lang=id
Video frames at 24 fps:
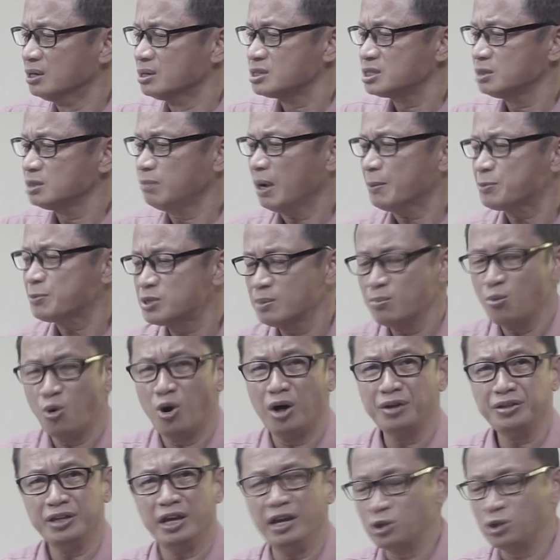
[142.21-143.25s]
Sebab
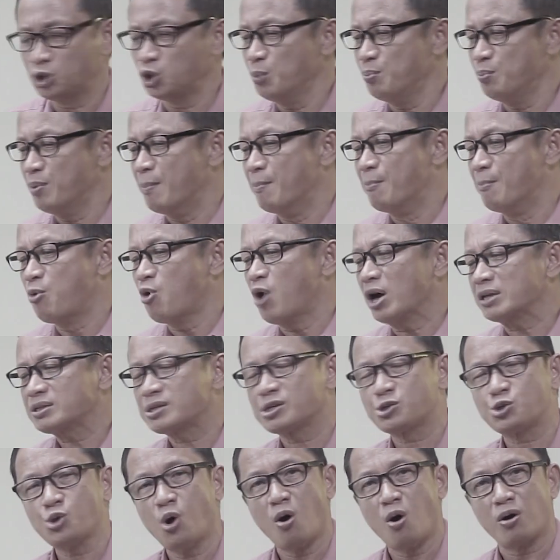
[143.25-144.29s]
semuanya itu membuat
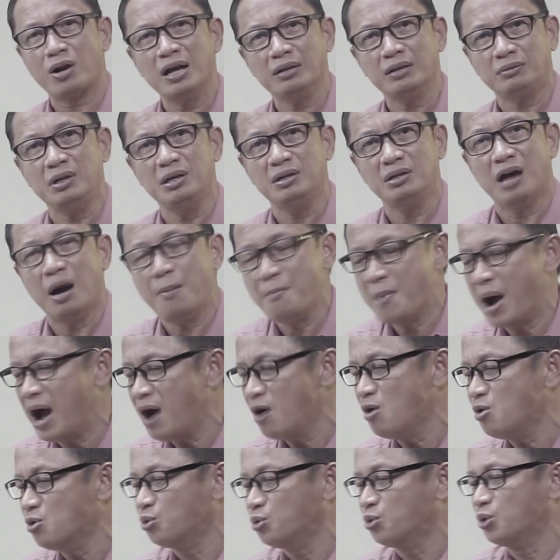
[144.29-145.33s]
seseorang tidak
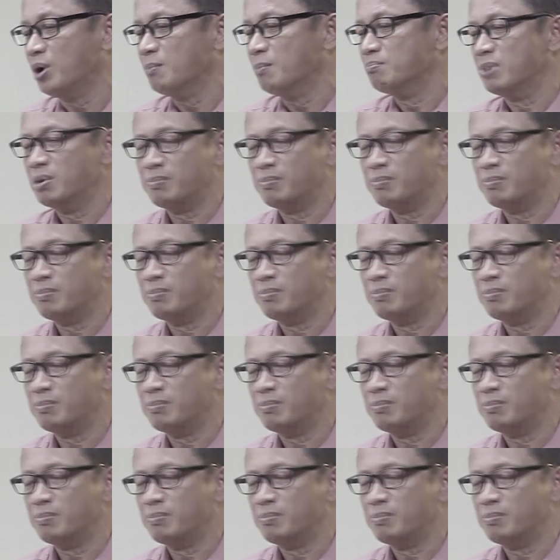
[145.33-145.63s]
mau